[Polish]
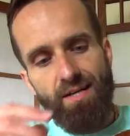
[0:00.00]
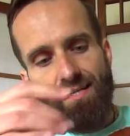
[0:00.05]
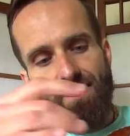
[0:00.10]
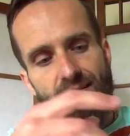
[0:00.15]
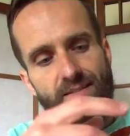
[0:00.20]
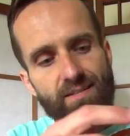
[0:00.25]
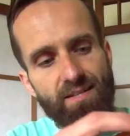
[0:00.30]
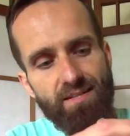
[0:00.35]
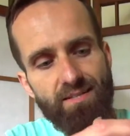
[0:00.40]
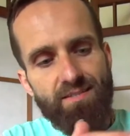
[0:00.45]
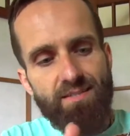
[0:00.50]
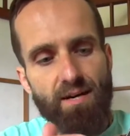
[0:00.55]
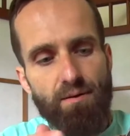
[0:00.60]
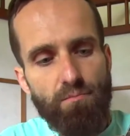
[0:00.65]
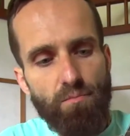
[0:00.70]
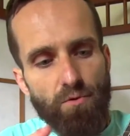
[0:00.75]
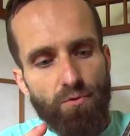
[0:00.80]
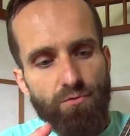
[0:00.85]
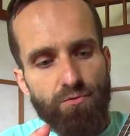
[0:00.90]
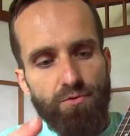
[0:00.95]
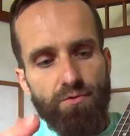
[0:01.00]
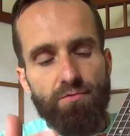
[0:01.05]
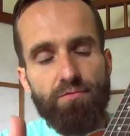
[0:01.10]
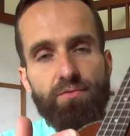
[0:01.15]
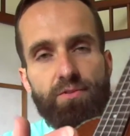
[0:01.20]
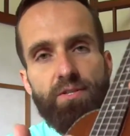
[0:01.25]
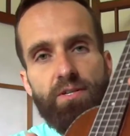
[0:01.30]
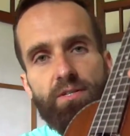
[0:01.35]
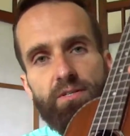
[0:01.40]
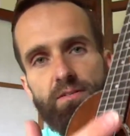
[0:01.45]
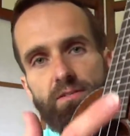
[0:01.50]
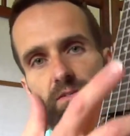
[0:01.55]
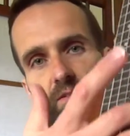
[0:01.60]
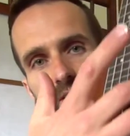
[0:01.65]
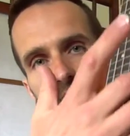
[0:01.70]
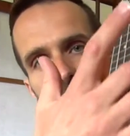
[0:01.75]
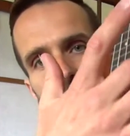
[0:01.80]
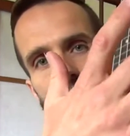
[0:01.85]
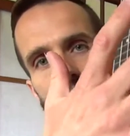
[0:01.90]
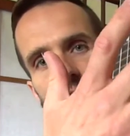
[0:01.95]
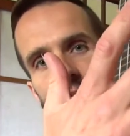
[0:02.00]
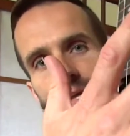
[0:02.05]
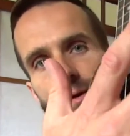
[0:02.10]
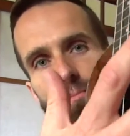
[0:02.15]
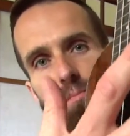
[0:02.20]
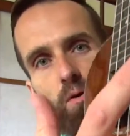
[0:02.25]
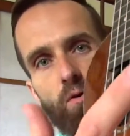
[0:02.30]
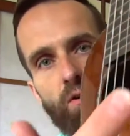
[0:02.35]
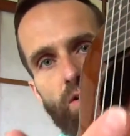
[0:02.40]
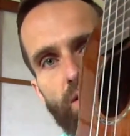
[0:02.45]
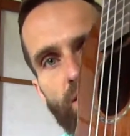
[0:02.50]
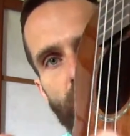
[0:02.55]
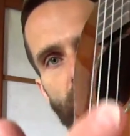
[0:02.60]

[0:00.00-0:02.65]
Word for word: I ten sam motyw jest też na bokach